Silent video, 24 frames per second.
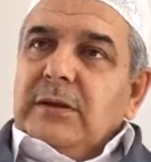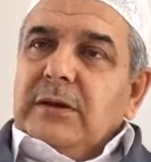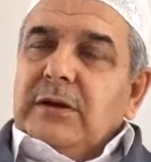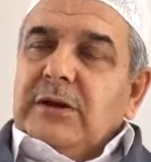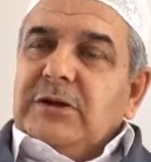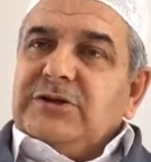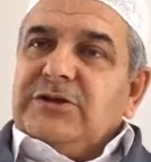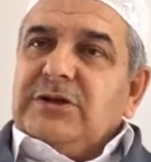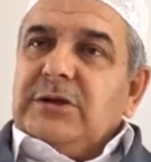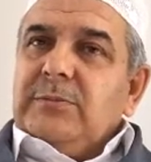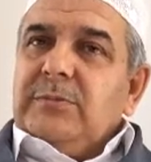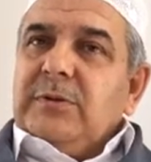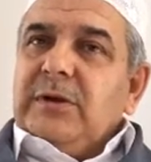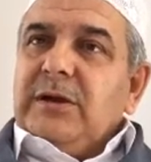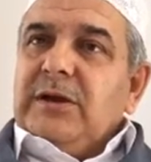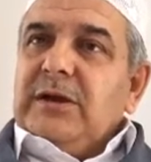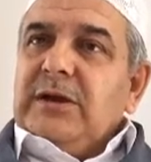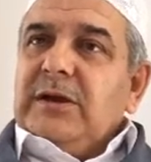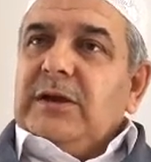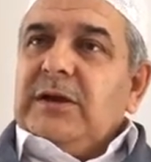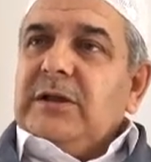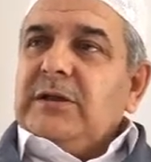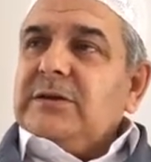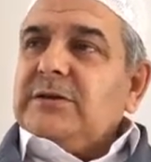acaba
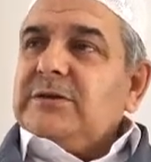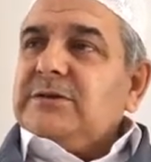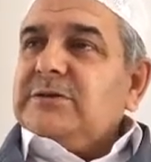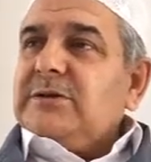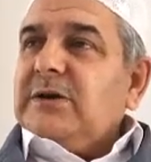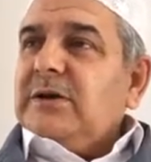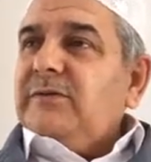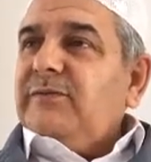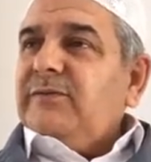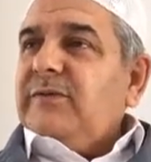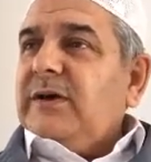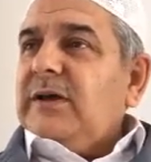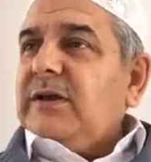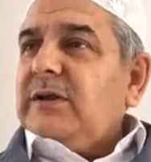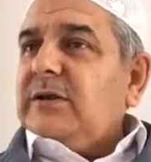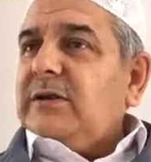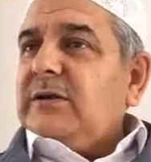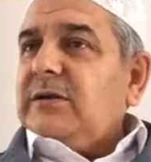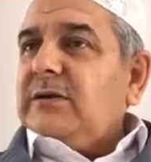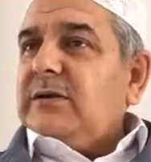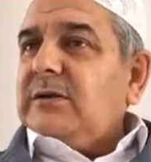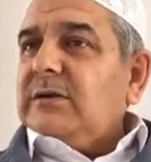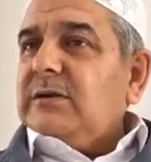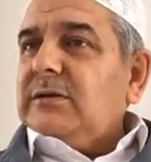ilk zafer
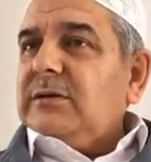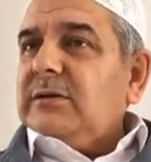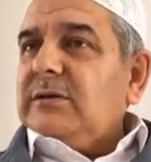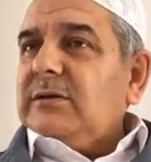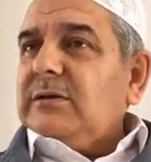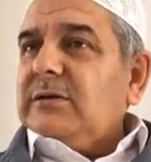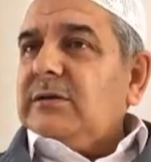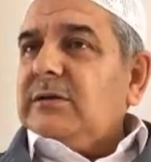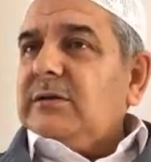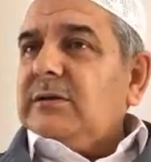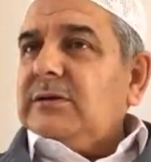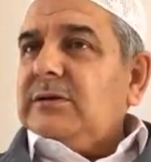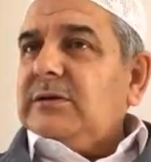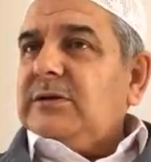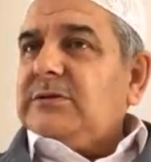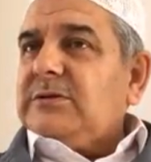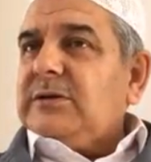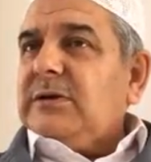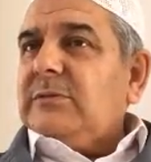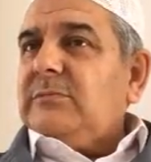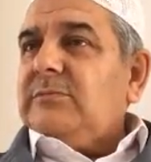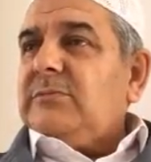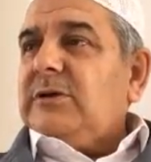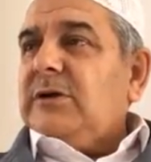
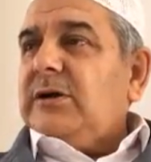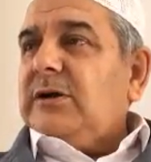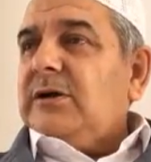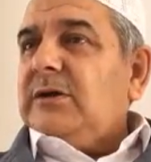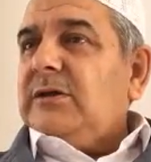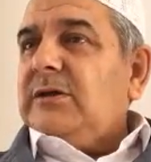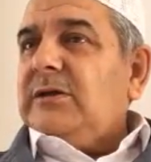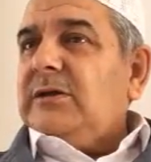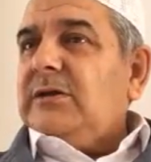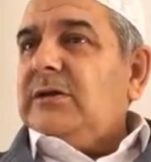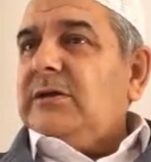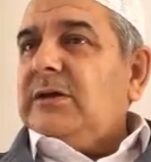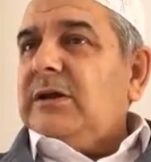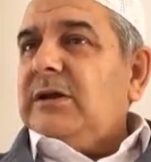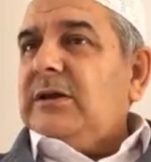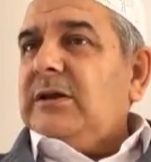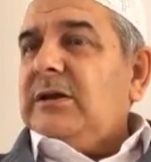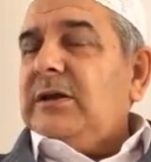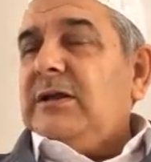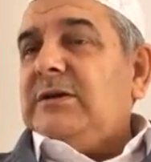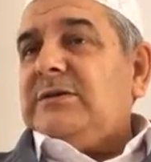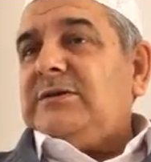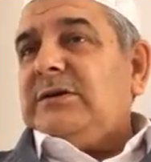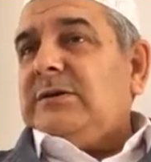İslam tarihinde
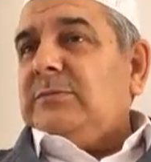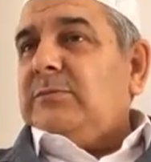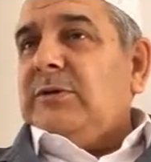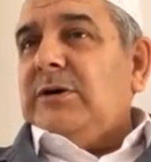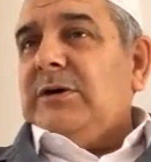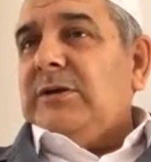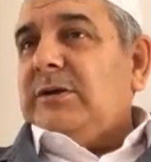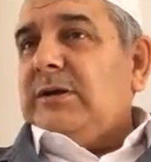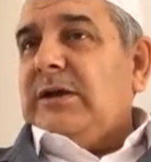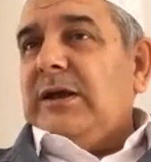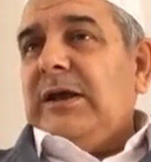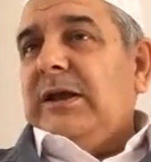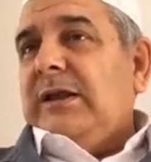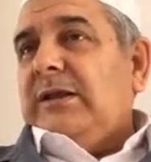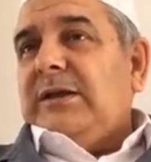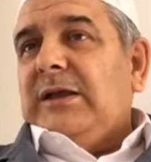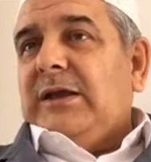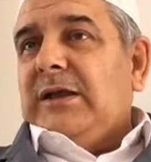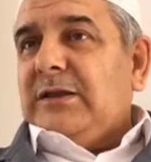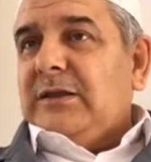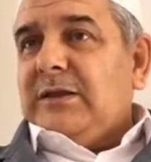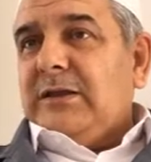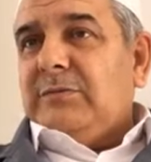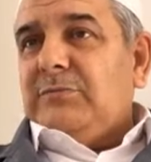ne zaman
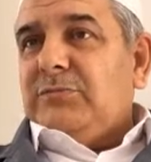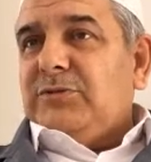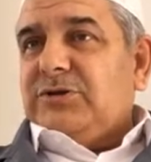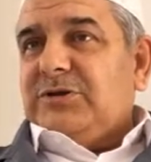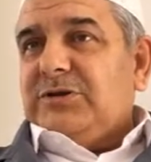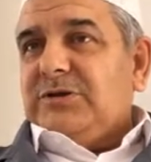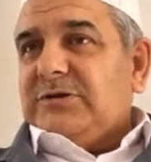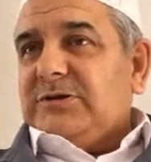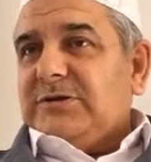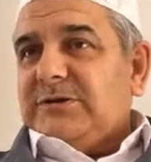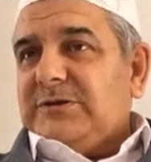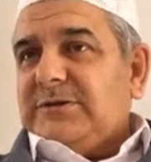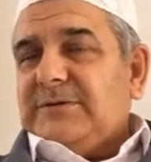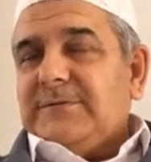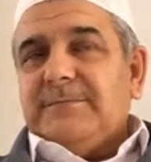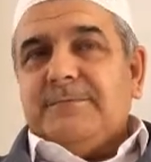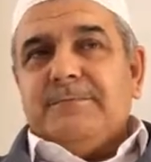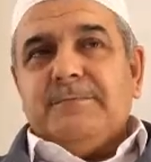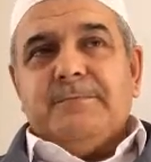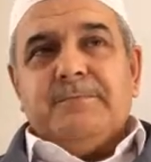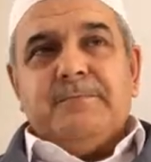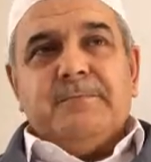elde edilmiştir?